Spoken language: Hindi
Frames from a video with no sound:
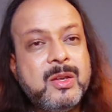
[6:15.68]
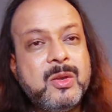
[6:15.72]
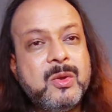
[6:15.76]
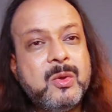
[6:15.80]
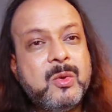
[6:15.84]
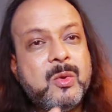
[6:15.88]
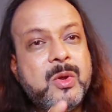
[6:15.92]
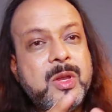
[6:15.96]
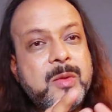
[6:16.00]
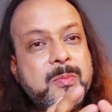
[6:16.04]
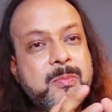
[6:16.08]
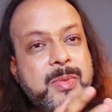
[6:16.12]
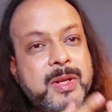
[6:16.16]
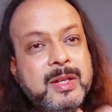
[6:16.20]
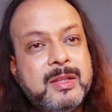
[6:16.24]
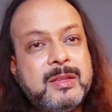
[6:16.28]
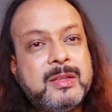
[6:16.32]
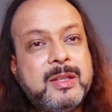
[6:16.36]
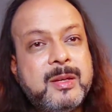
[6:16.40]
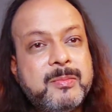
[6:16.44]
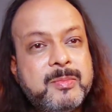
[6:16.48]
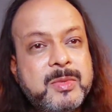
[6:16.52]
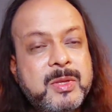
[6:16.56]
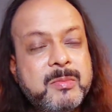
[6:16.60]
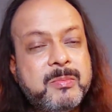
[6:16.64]
कोई
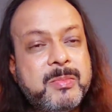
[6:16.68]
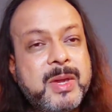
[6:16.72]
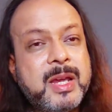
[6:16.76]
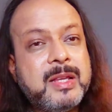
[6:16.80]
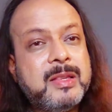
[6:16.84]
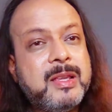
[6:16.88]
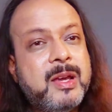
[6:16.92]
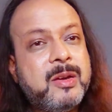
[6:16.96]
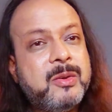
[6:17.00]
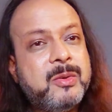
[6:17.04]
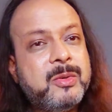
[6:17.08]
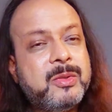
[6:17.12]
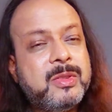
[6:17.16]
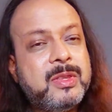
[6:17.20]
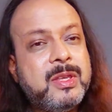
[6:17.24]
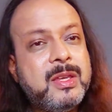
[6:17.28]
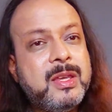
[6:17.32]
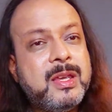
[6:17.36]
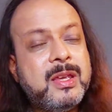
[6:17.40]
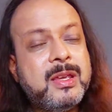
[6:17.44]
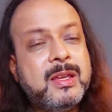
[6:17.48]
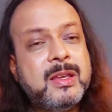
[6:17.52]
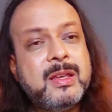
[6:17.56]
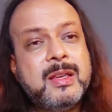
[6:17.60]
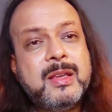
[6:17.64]
परितृप्ति पैदा होती
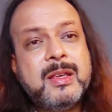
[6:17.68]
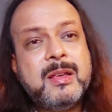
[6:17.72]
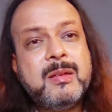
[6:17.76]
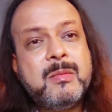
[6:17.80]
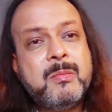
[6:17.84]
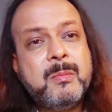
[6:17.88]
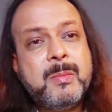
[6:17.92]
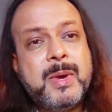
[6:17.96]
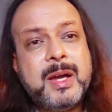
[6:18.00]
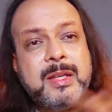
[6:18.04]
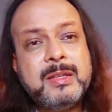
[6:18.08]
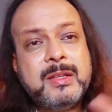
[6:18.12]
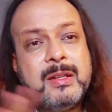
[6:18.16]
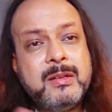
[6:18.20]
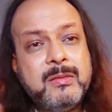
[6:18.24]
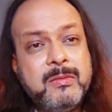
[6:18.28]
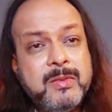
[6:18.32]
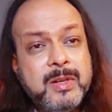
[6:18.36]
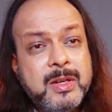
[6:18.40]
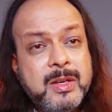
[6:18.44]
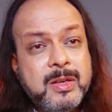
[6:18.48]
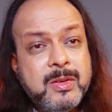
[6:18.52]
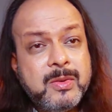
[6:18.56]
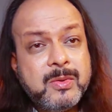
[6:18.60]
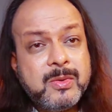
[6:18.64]
है बादल
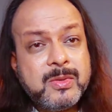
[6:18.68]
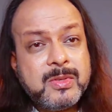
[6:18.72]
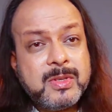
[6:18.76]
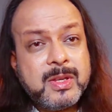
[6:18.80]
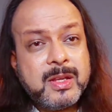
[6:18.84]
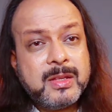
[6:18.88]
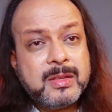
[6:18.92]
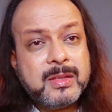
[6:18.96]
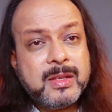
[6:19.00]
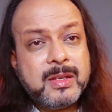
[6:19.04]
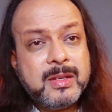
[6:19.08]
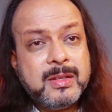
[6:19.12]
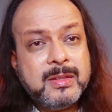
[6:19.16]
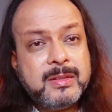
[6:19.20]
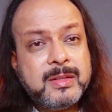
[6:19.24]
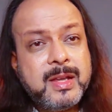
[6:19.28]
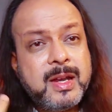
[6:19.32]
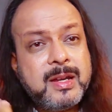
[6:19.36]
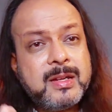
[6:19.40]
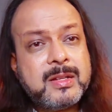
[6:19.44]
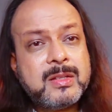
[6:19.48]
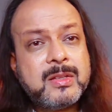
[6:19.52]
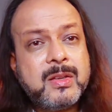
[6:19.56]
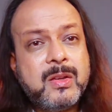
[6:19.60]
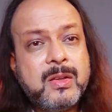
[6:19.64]
विलीन हो जाता है
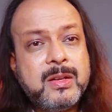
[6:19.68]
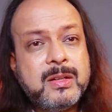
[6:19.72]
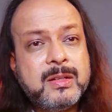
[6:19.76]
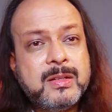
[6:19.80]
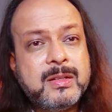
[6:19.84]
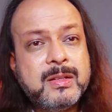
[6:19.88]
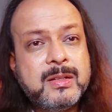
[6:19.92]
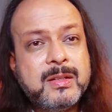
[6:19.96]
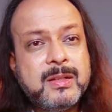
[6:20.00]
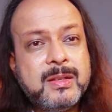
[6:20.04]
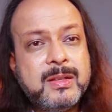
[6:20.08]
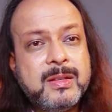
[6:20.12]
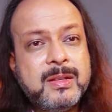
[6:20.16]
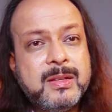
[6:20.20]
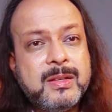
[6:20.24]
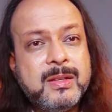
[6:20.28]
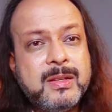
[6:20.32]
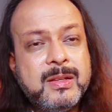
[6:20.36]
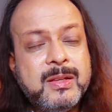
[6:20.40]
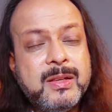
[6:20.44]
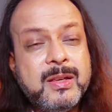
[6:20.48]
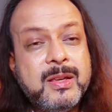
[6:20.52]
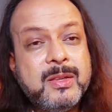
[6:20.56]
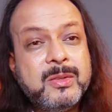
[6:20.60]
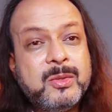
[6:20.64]
दैट्स ऑल
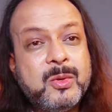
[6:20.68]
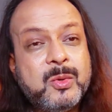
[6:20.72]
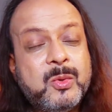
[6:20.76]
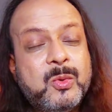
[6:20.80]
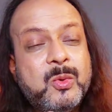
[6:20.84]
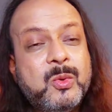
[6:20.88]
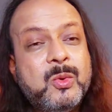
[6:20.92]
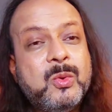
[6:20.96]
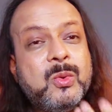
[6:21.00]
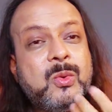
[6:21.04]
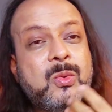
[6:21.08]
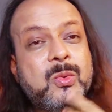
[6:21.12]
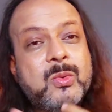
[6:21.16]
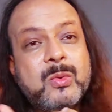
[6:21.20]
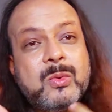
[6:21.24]
तो गुरु